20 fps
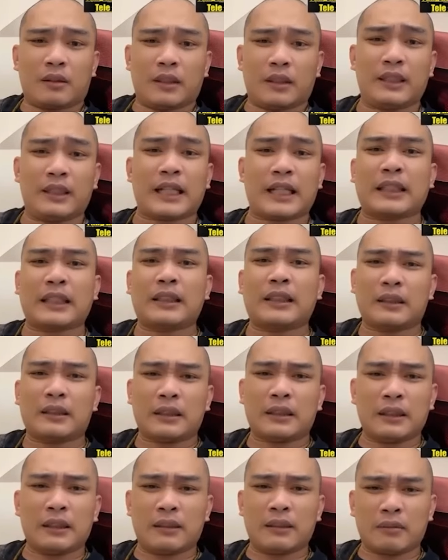hình thành
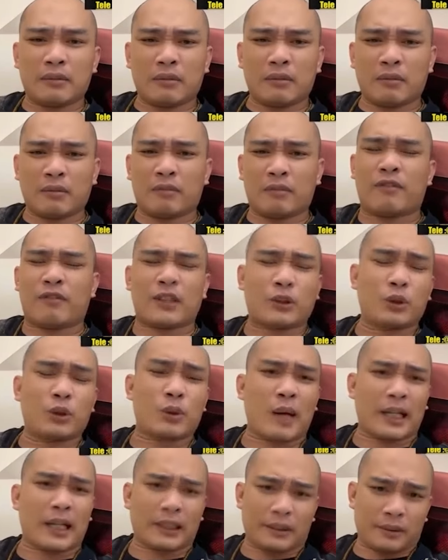và suy
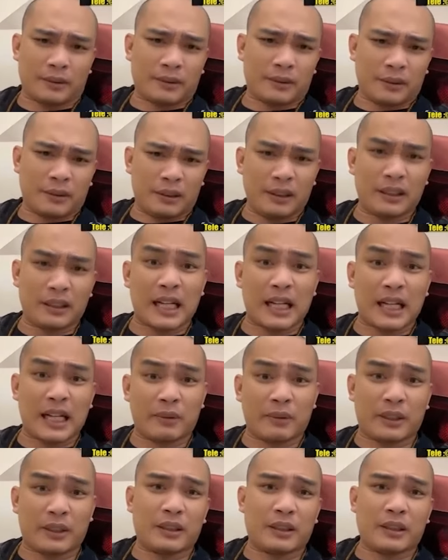thoái như thế nào gì